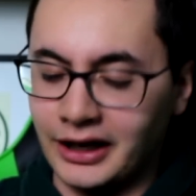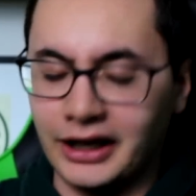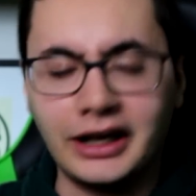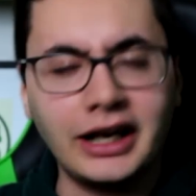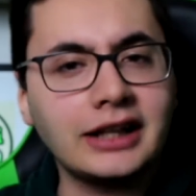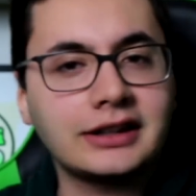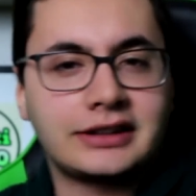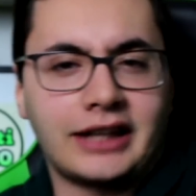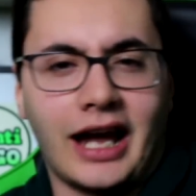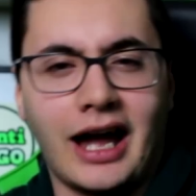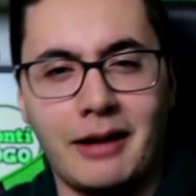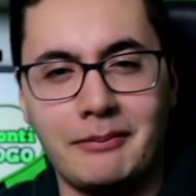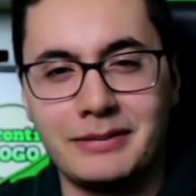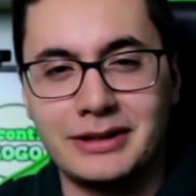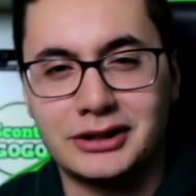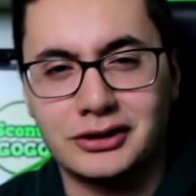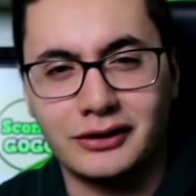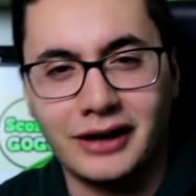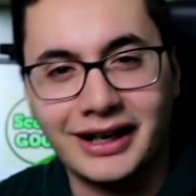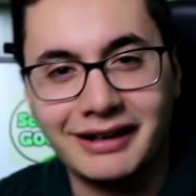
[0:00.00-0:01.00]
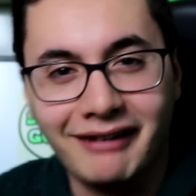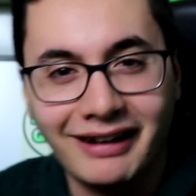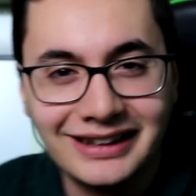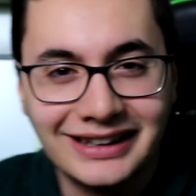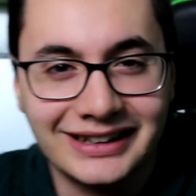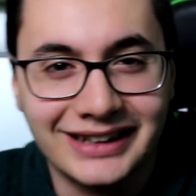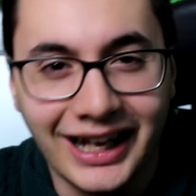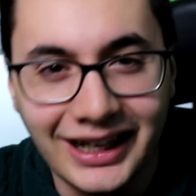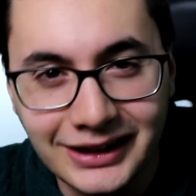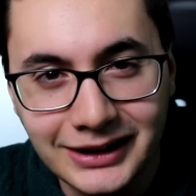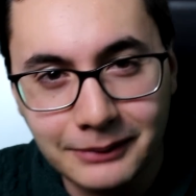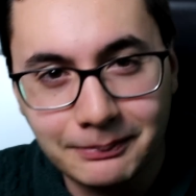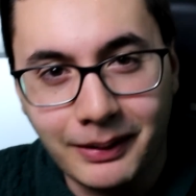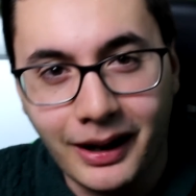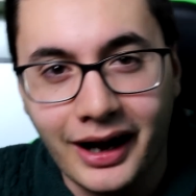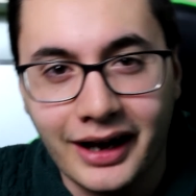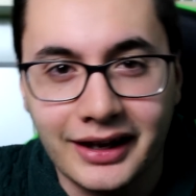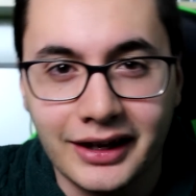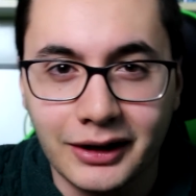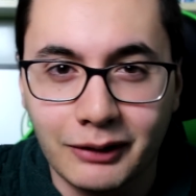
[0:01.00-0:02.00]
In realtà mi sono arrivati tanti
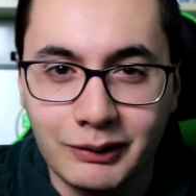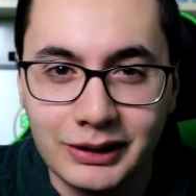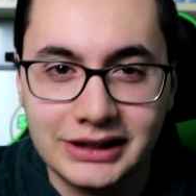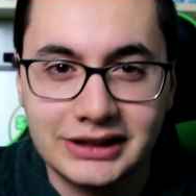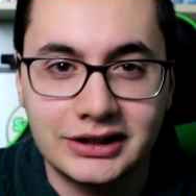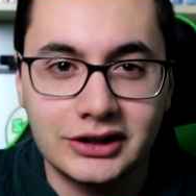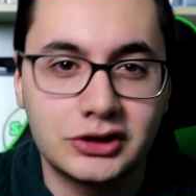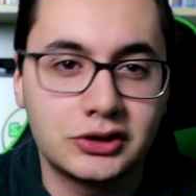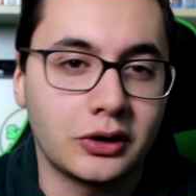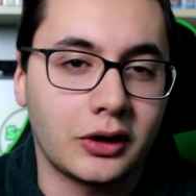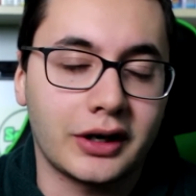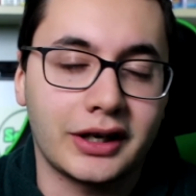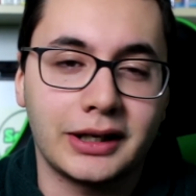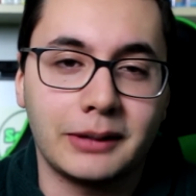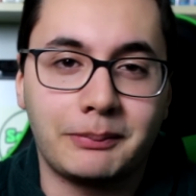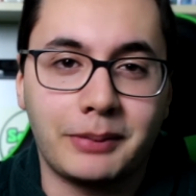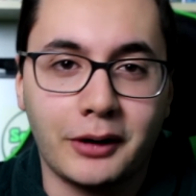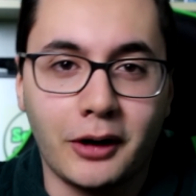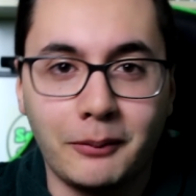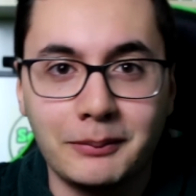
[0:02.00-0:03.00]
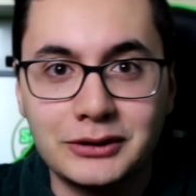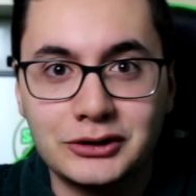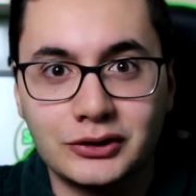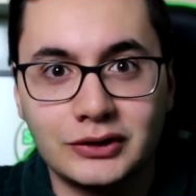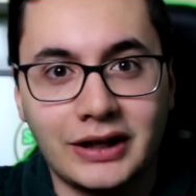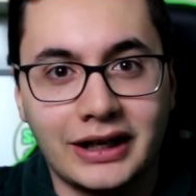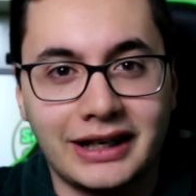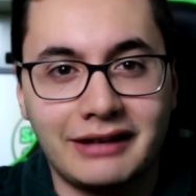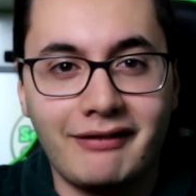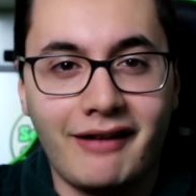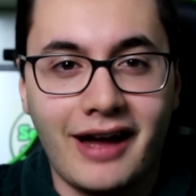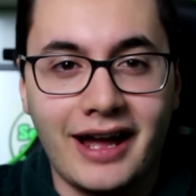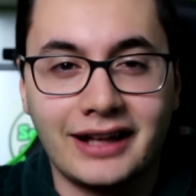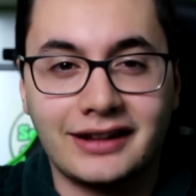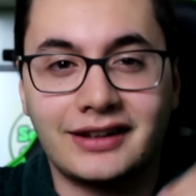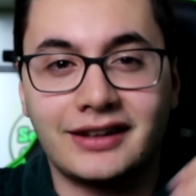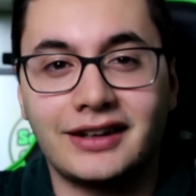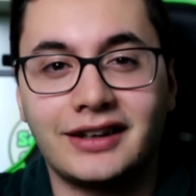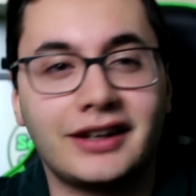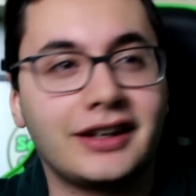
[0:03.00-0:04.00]
pacchi in questi giorni, però mi sono
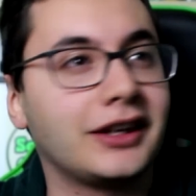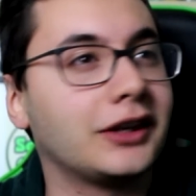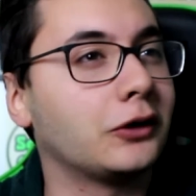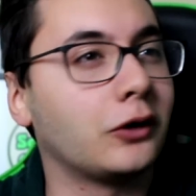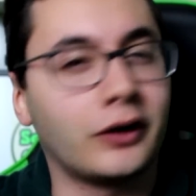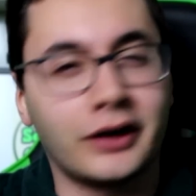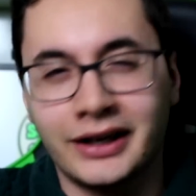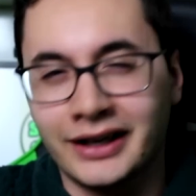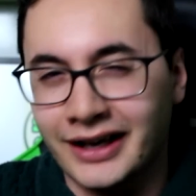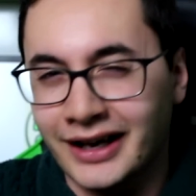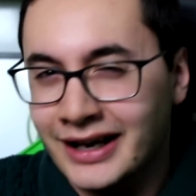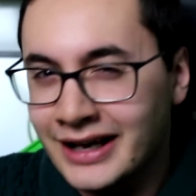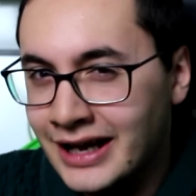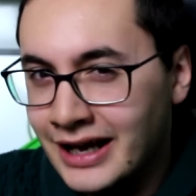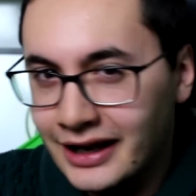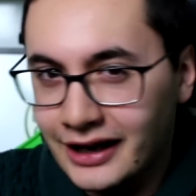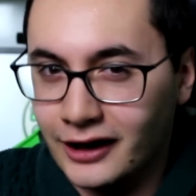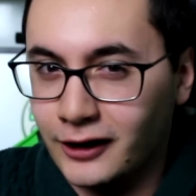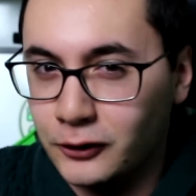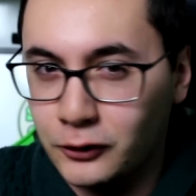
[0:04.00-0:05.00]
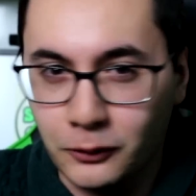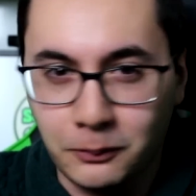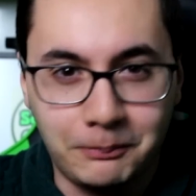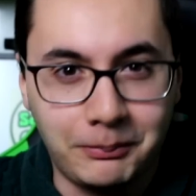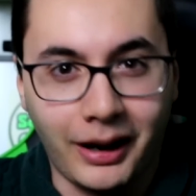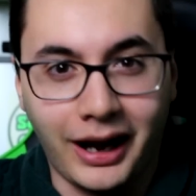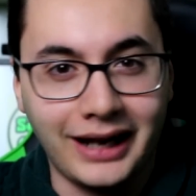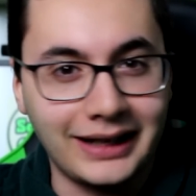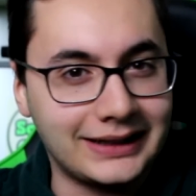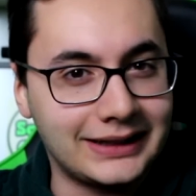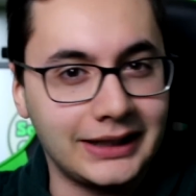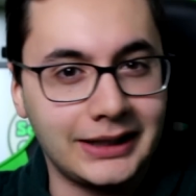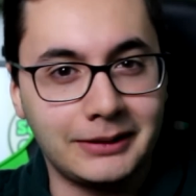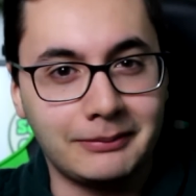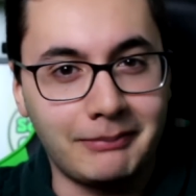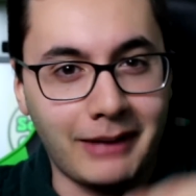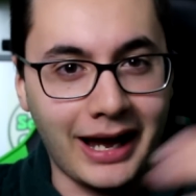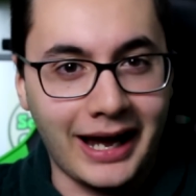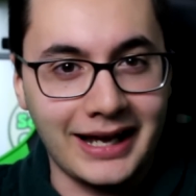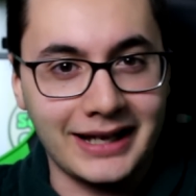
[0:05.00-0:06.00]
arrivati non
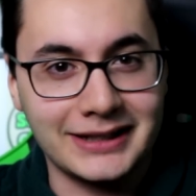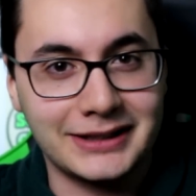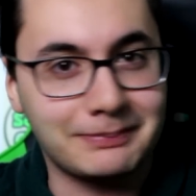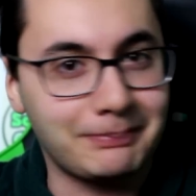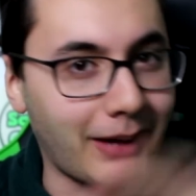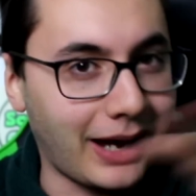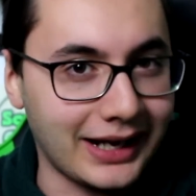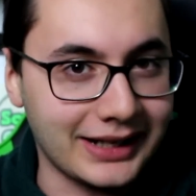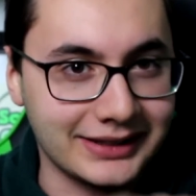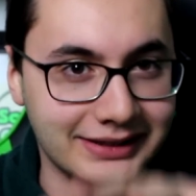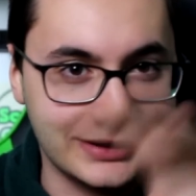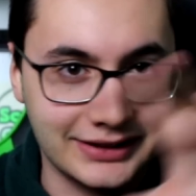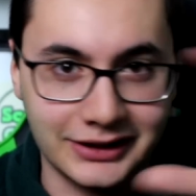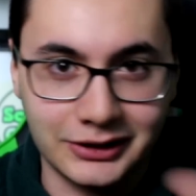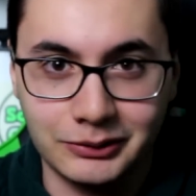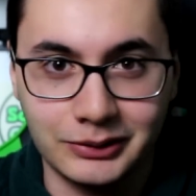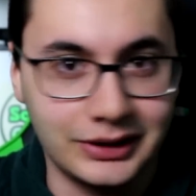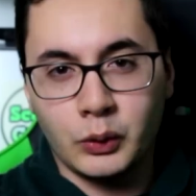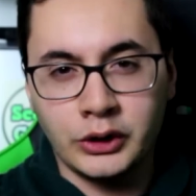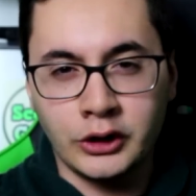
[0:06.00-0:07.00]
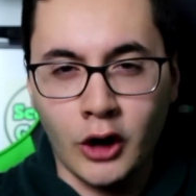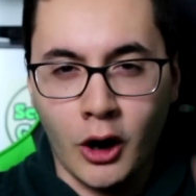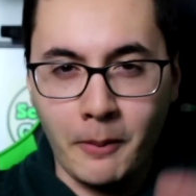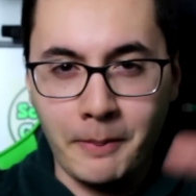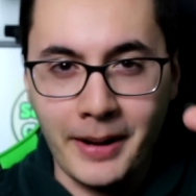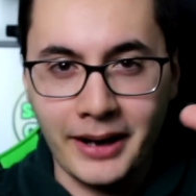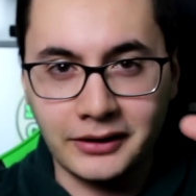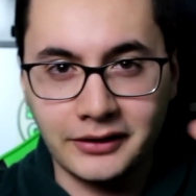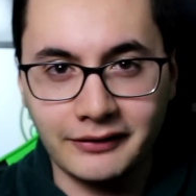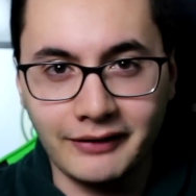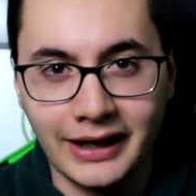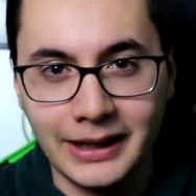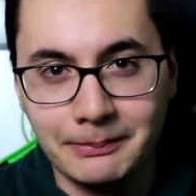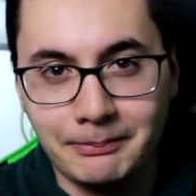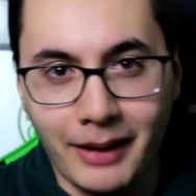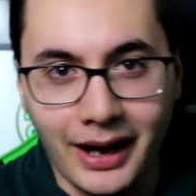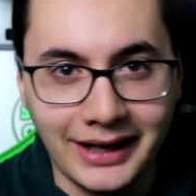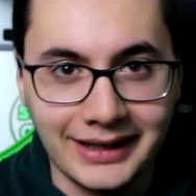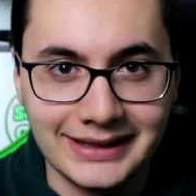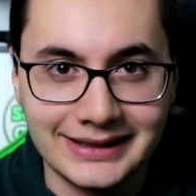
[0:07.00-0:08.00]
raggruppati ma sparsi, quindi ho aperto i
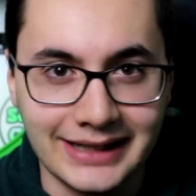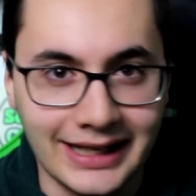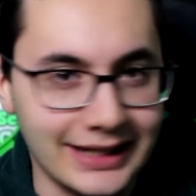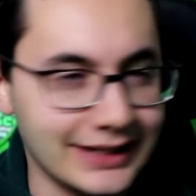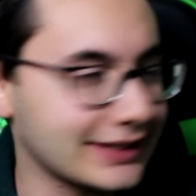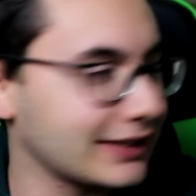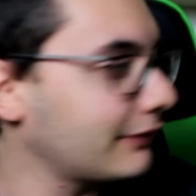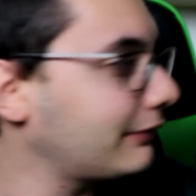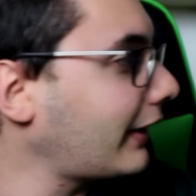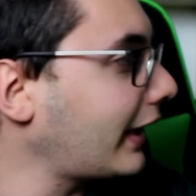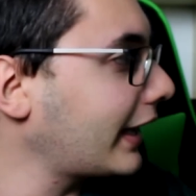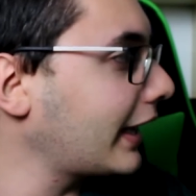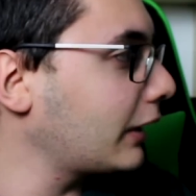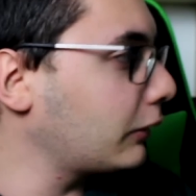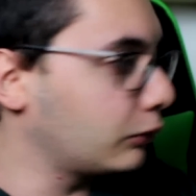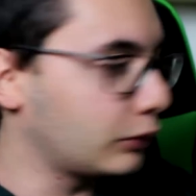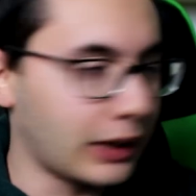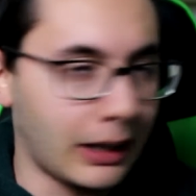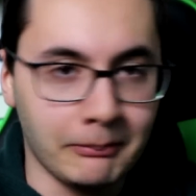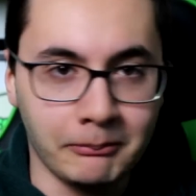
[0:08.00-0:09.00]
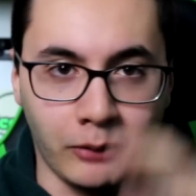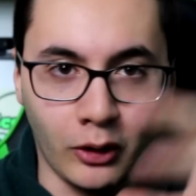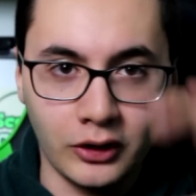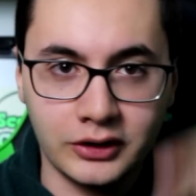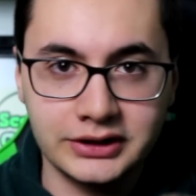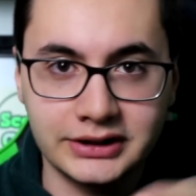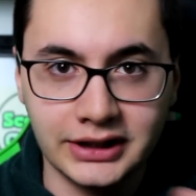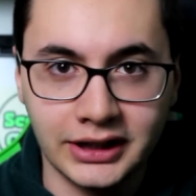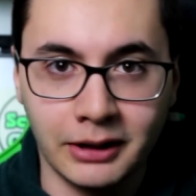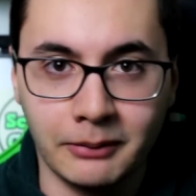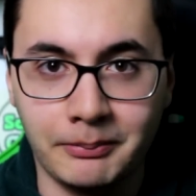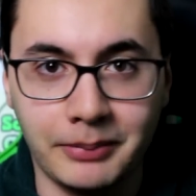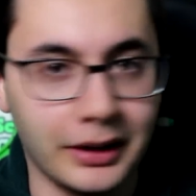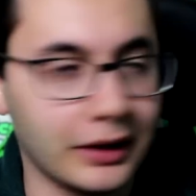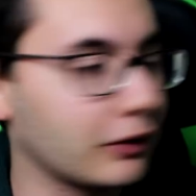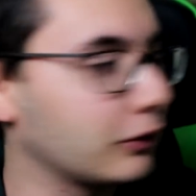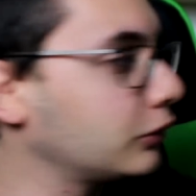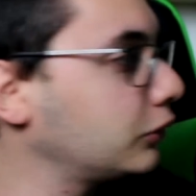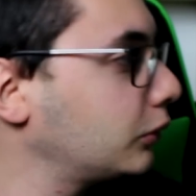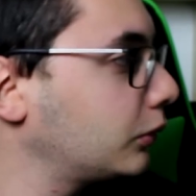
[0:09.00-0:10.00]
vari pacchi senza fare un unboxing
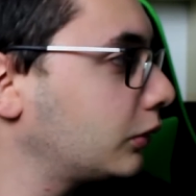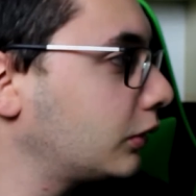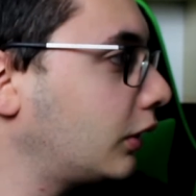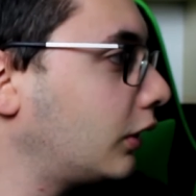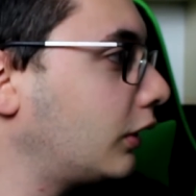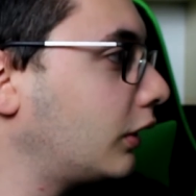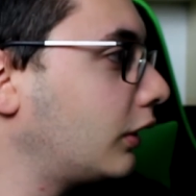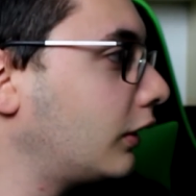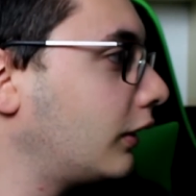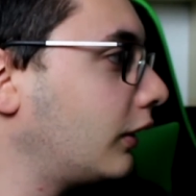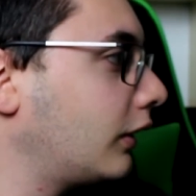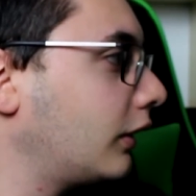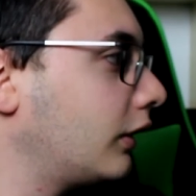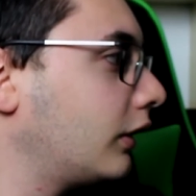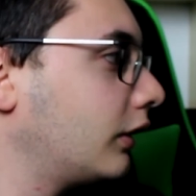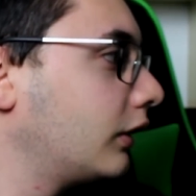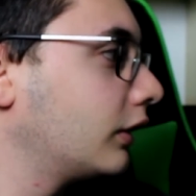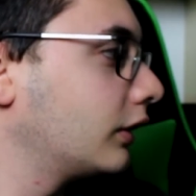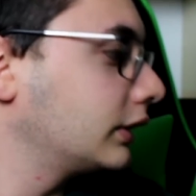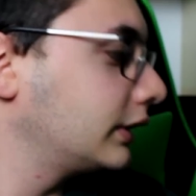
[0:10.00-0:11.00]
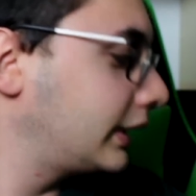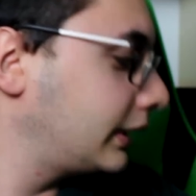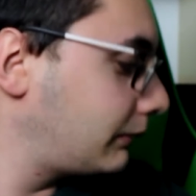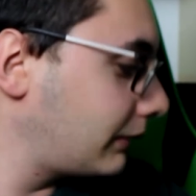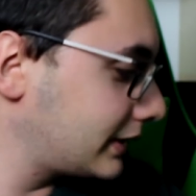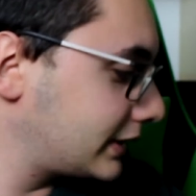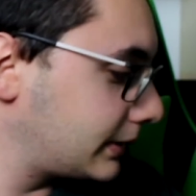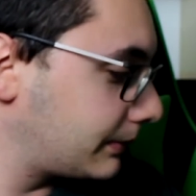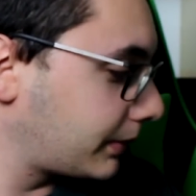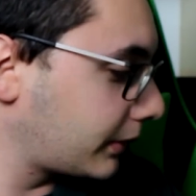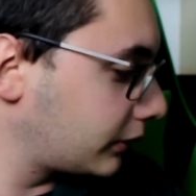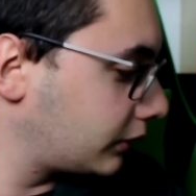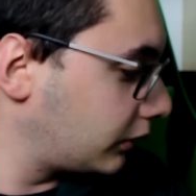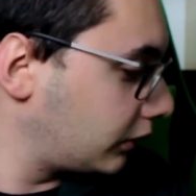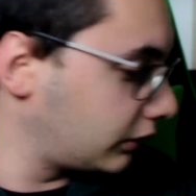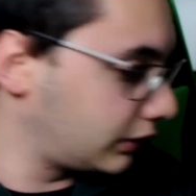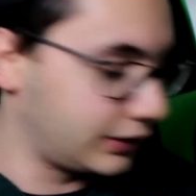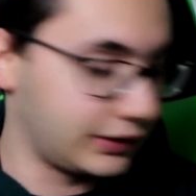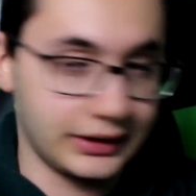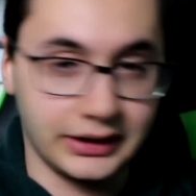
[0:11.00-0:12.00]
per ognuno di questi
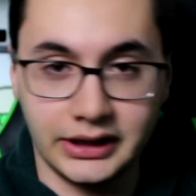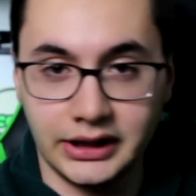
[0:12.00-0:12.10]
prodotti.